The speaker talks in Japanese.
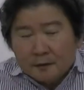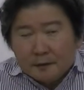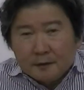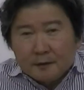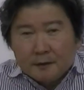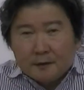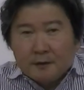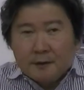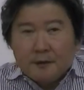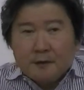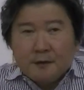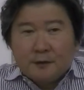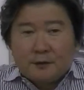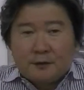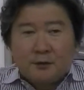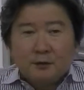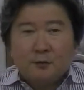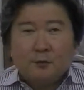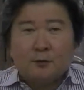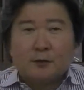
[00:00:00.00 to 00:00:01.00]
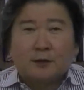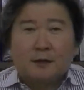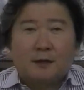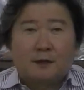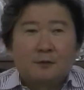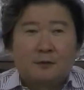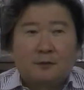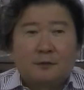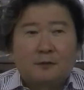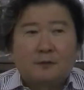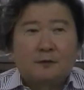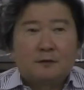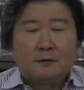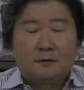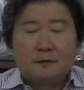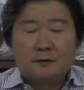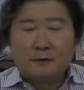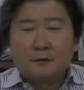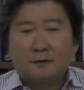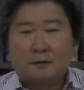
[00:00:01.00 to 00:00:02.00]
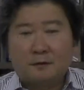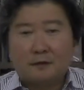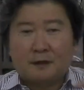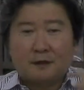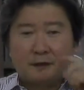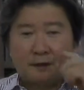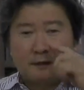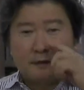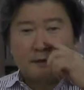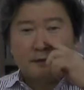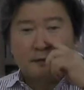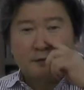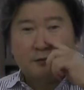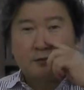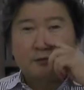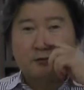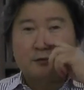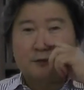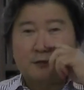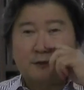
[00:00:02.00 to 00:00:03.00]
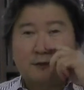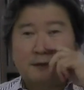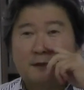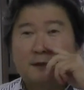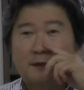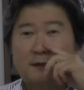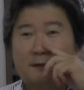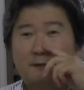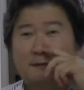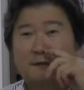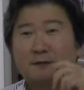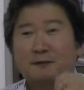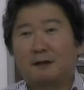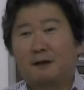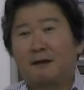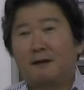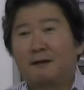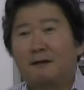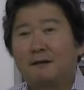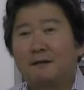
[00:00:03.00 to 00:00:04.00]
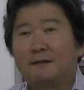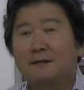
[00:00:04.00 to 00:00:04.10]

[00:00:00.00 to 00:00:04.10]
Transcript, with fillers: えー、昨日もね、あのー、あれちょっとした事件があってさ、